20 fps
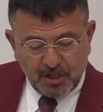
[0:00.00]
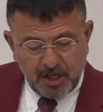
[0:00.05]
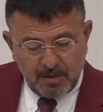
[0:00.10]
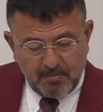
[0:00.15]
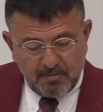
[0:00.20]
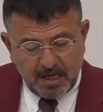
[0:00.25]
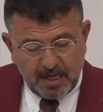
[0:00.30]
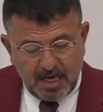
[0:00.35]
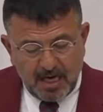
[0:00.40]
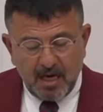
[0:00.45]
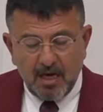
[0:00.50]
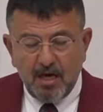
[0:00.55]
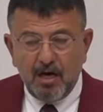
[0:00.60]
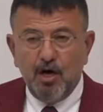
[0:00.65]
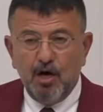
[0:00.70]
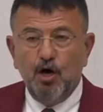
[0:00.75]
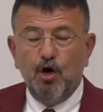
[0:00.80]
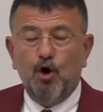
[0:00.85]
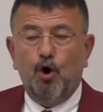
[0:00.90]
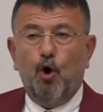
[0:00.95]

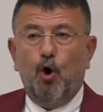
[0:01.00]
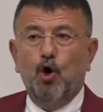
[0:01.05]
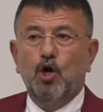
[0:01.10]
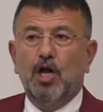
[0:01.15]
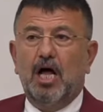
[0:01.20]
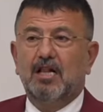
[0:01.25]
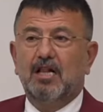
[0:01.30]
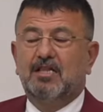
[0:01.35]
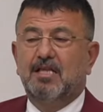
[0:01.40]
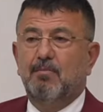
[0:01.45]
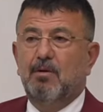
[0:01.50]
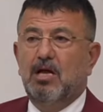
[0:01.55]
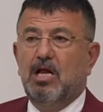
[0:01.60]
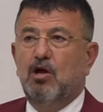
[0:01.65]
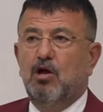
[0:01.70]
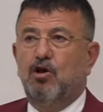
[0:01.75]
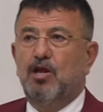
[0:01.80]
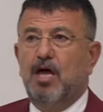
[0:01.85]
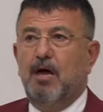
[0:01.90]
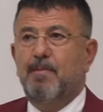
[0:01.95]
şimdi 16
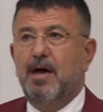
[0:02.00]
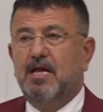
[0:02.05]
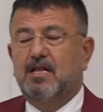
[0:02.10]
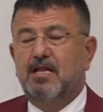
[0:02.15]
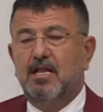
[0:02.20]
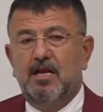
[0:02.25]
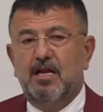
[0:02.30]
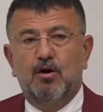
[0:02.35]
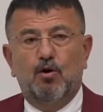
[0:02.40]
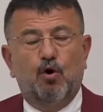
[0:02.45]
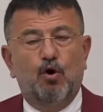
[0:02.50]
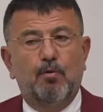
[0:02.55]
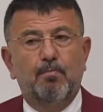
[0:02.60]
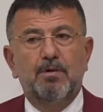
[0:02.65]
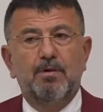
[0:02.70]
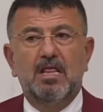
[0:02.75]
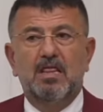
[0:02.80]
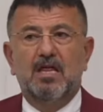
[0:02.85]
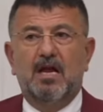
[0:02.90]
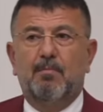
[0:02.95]
milyon emeklinin
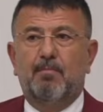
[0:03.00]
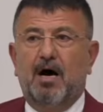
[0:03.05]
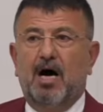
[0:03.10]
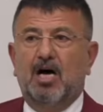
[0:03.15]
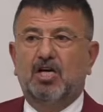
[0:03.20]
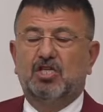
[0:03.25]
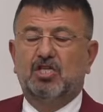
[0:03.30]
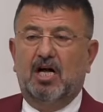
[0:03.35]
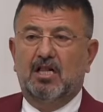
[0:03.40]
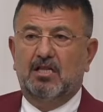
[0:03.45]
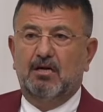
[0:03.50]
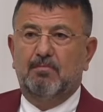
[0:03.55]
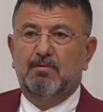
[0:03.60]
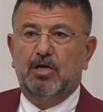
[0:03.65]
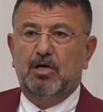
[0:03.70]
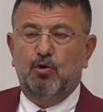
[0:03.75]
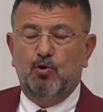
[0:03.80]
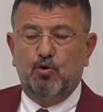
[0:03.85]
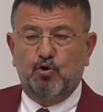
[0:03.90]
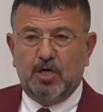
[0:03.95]
10 bin lira maaş
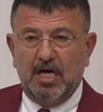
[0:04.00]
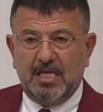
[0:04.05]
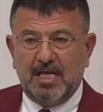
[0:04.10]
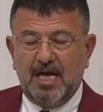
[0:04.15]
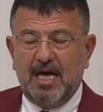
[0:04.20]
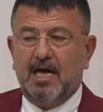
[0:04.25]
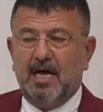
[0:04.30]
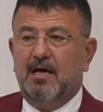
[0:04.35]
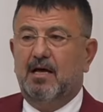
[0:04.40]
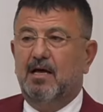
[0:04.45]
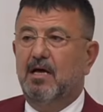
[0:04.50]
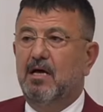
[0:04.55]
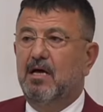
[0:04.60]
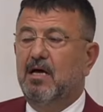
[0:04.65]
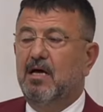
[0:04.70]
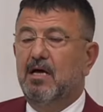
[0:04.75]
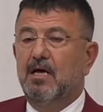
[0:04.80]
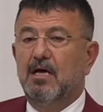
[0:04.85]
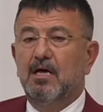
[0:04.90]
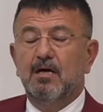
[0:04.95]
aldığı bir ülkede
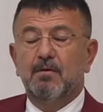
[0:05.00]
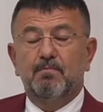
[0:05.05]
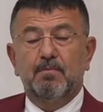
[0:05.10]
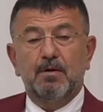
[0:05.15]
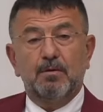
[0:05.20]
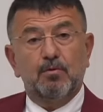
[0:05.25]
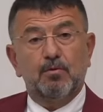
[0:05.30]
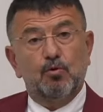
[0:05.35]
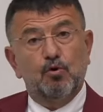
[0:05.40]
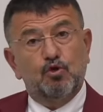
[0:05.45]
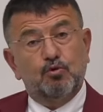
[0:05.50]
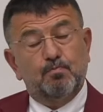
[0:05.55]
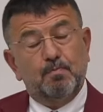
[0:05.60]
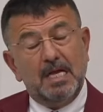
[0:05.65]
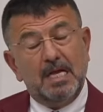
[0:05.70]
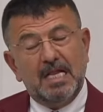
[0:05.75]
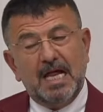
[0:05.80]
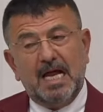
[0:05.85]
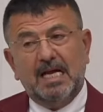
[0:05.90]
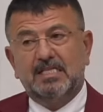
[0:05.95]

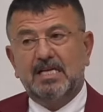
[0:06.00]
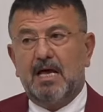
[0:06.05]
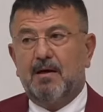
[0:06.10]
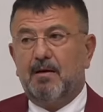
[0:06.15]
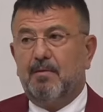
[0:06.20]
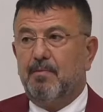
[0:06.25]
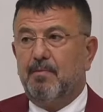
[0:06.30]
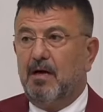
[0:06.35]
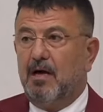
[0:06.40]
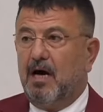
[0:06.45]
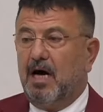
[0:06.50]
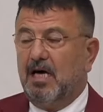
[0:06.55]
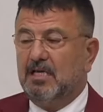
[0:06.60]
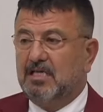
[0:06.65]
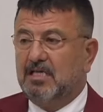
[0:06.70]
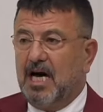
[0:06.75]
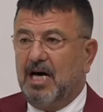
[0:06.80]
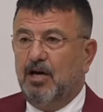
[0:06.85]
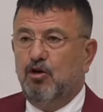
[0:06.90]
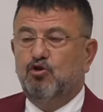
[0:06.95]
yüz binlerce
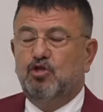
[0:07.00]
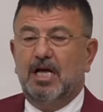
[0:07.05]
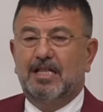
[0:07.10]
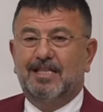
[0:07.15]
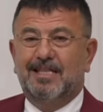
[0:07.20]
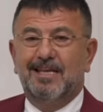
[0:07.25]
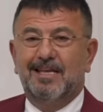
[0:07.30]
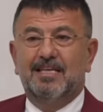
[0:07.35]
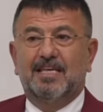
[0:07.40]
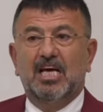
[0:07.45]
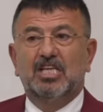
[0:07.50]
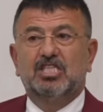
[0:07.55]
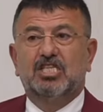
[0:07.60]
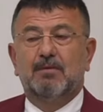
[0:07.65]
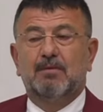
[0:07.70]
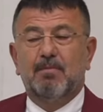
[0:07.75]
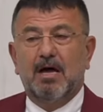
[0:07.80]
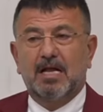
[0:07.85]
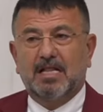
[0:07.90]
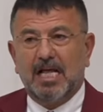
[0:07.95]
asgari ücretlinin
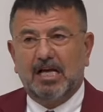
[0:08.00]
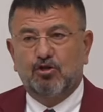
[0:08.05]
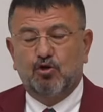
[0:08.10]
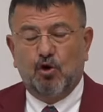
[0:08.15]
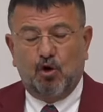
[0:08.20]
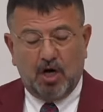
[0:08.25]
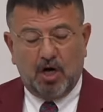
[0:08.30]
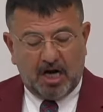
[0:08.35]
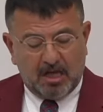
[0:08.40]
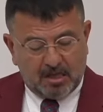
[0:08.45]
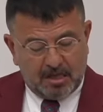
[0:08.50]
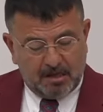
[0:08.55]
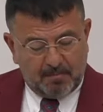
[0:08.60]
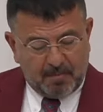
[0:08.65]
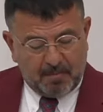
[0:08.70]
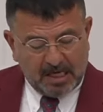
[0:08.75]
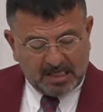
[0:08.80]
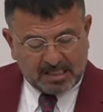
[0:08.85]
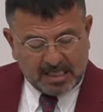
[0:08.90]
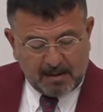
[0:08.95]
geçinmekte
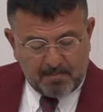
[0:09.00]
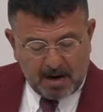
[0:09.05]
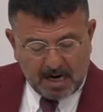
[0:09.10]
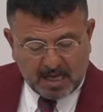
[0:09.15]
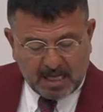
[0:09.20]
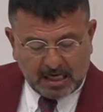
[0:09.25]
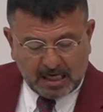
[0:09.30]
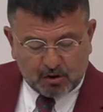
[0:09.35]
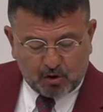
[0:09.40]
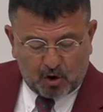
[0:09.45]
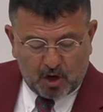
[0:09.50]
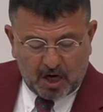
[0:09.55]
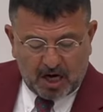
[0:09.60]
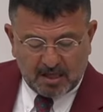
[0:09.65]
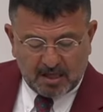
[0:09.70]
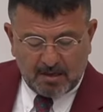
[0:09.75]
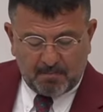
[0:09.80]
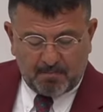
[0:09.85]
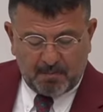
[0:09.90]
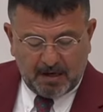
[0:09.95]
zorlandığı, beslenmekte
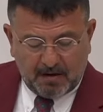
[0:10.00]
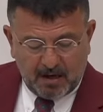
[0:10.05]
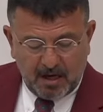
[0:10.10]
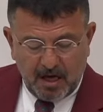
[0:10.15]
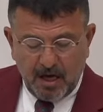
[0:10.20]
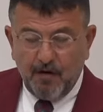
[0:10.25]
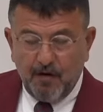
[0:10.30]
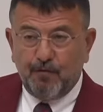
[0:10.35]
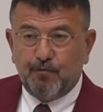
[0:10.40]
zorlandığı bir